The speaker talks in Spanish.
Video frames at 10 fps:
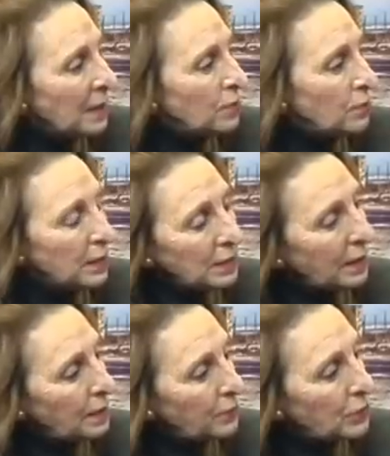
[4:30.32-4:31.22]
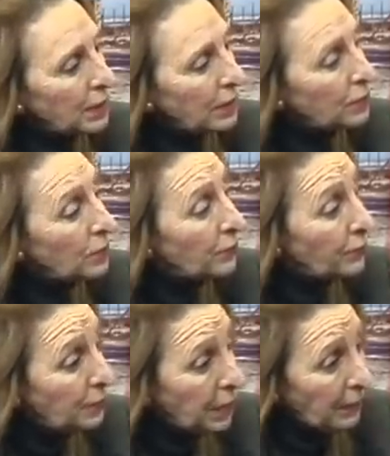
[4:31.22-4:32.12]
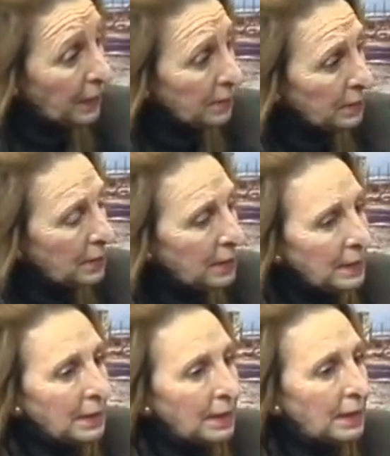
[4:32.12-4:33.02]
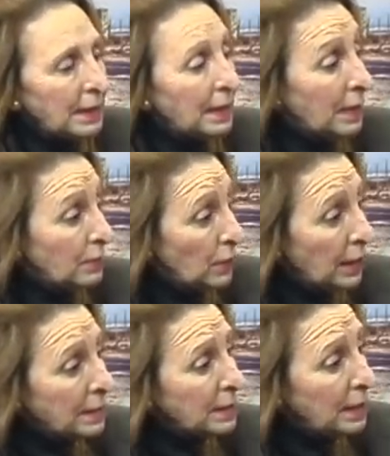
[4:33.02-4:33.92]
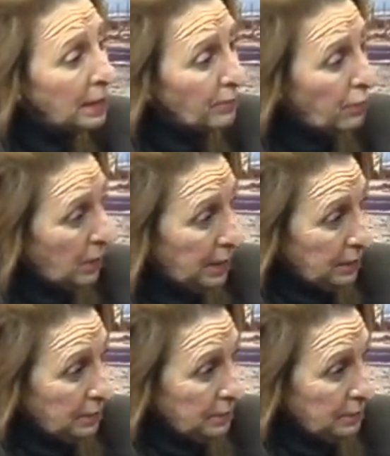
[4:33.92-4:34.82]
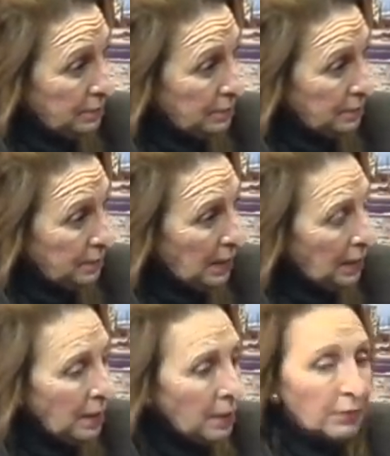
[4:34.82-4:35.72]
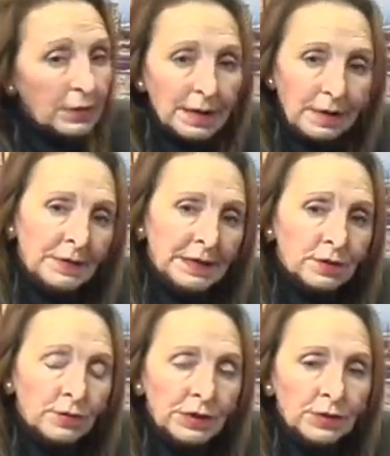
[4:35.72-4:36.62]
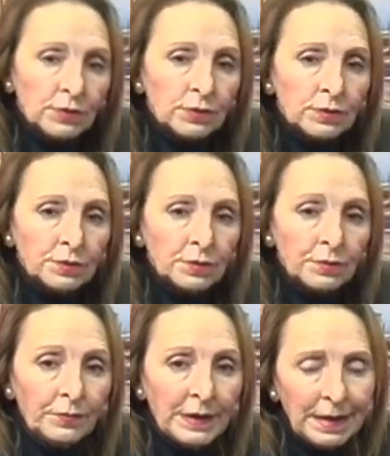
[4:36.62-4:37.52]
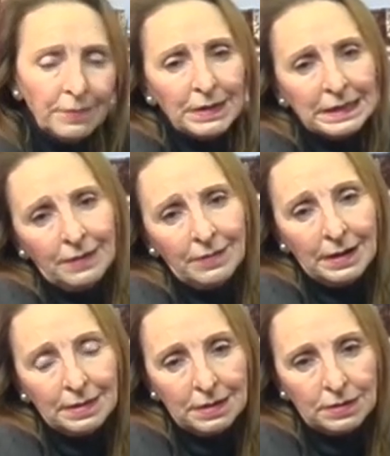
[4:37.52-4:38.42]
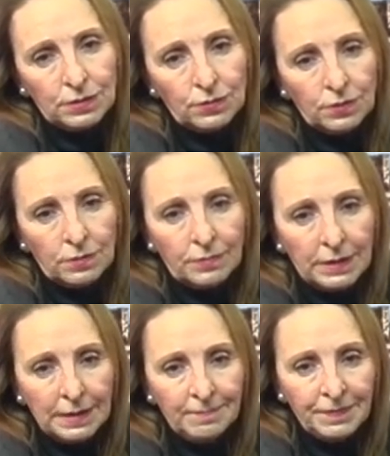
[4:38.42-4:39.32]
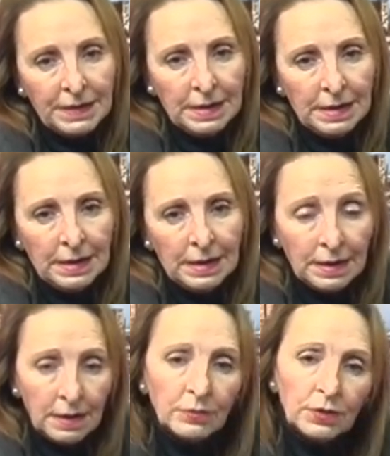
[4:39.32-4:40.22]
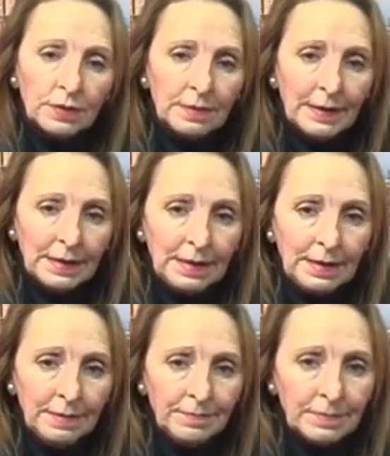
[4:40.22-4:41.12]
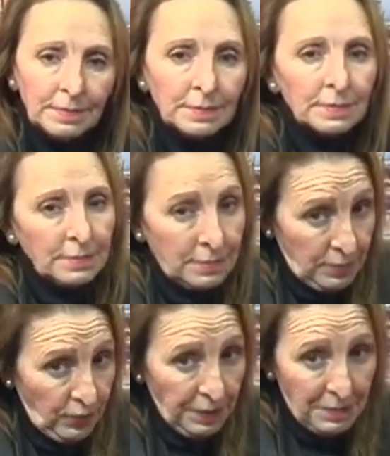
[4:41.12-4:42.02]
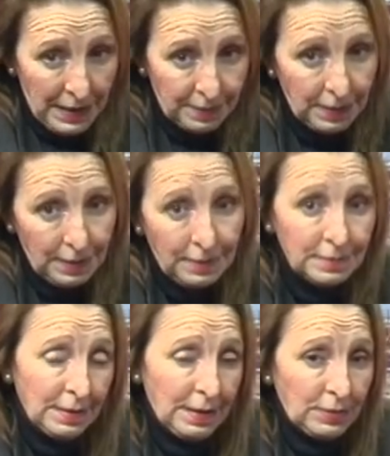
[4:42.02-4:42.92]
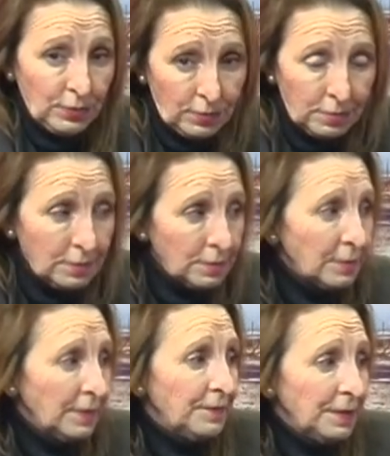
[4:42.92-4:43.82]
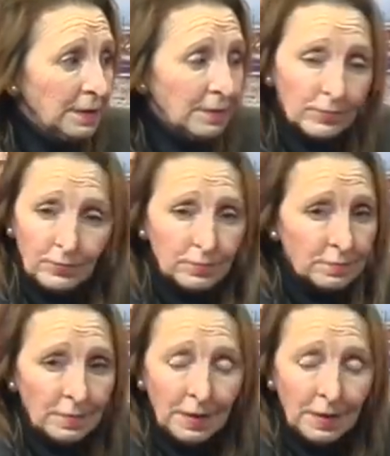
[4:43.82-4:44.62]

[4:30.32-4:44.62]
tú eres la demostración viva de que las mujeres si quieren pueden. Porque además cuando María empezaba a hacerse un nombre en el mundo del baile fue pues madre, se casó, en fin. Mm.